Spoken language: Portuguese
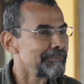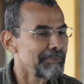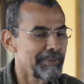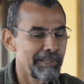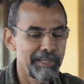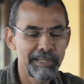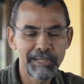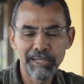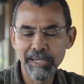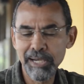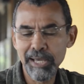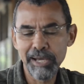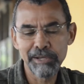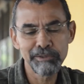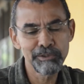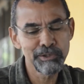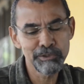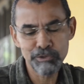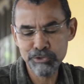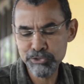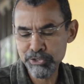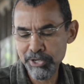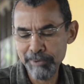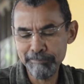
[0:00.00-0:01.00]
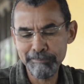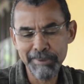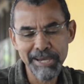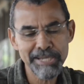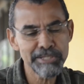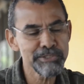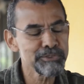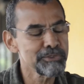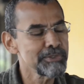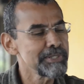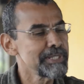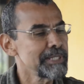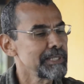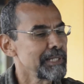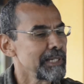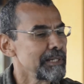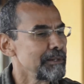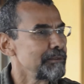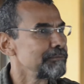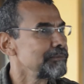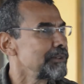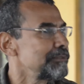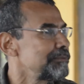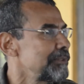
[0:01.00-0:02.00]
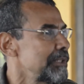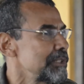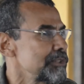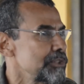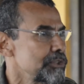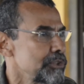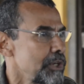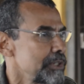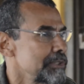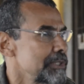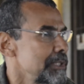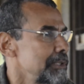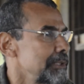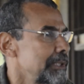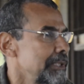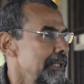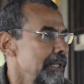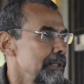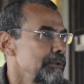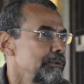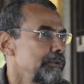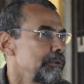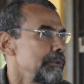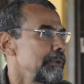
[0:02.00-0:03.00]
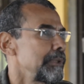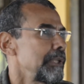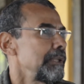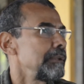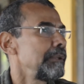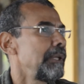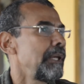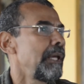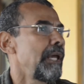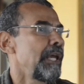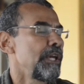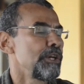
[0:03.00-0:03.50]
É claro que eu jamais conseguiria viver só de literatura.